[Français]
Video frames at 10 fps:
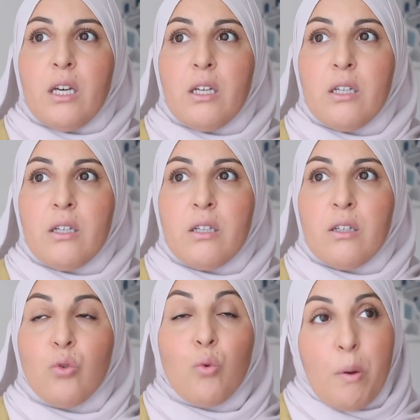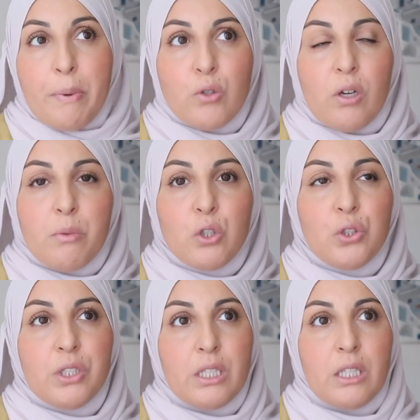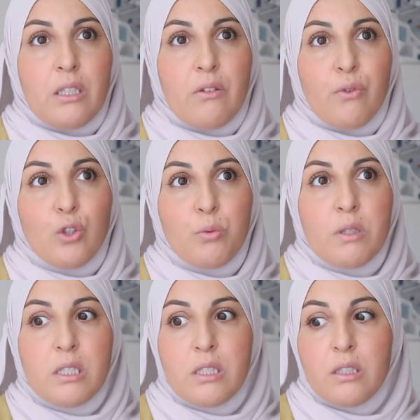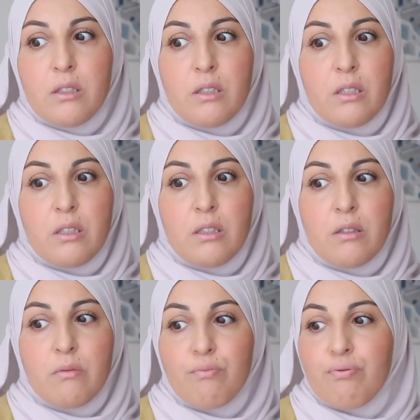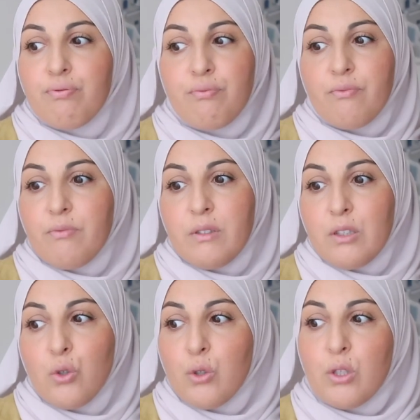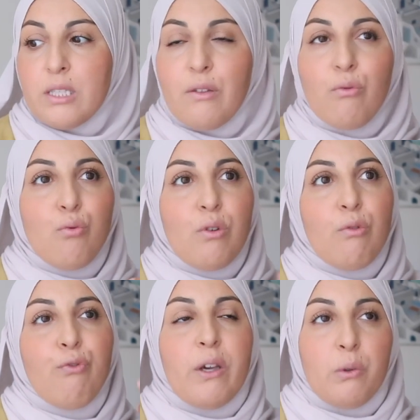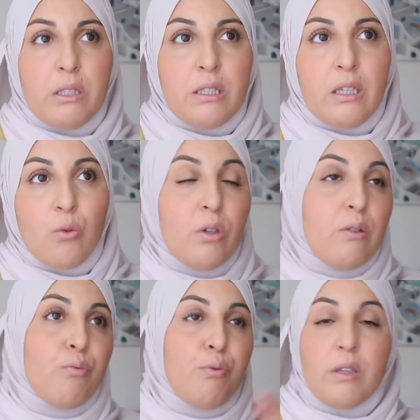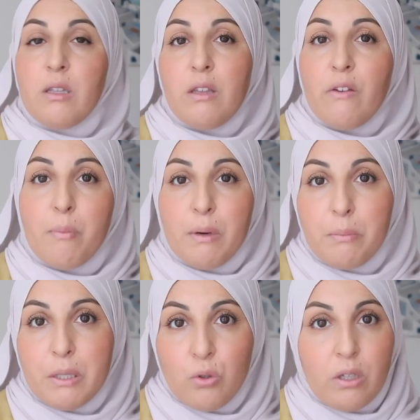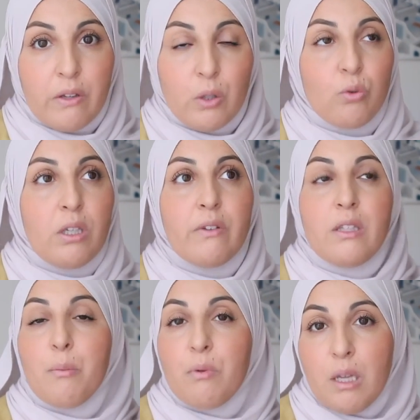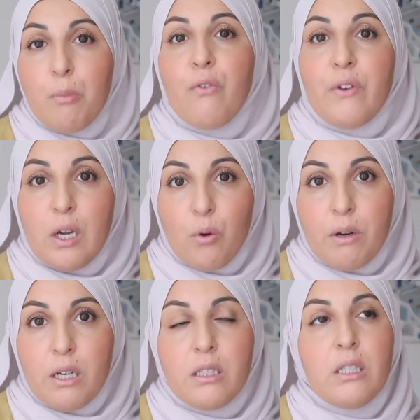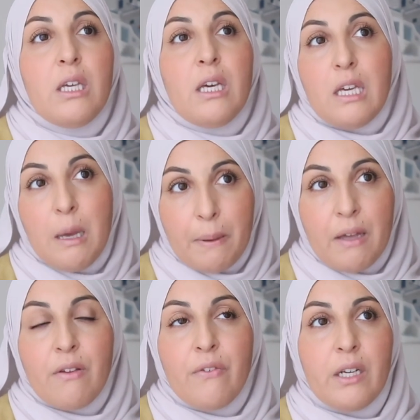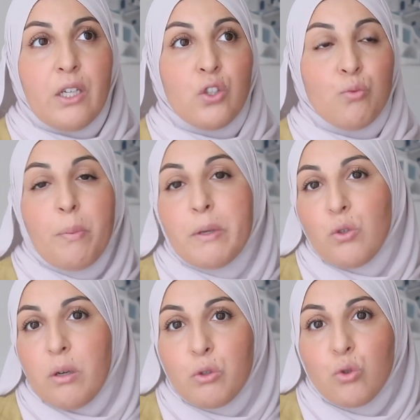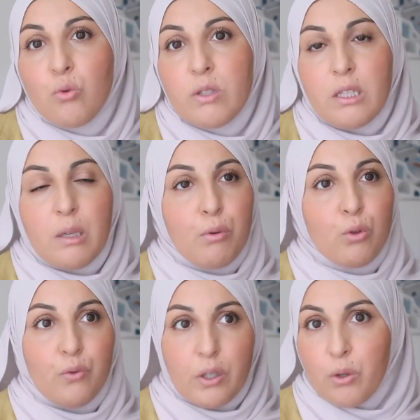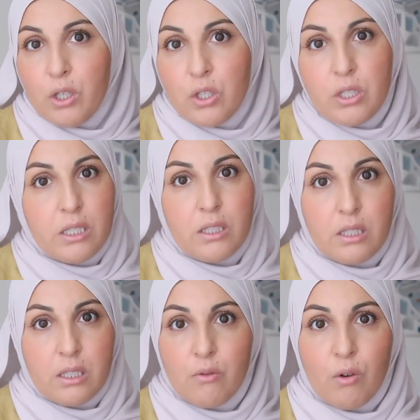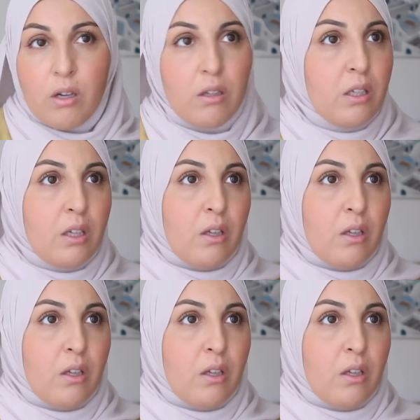Euh, donc moi personnellement je dirais franchement si je, si vous voulez vous faire une idée oui vous pouvez il y avait plein de personnes avec nous qui avaient d'abord fait la Ramla et après avaient fait le Hajj. Moi personnellement je conseille d'abord de faire le Hajj c'est voilà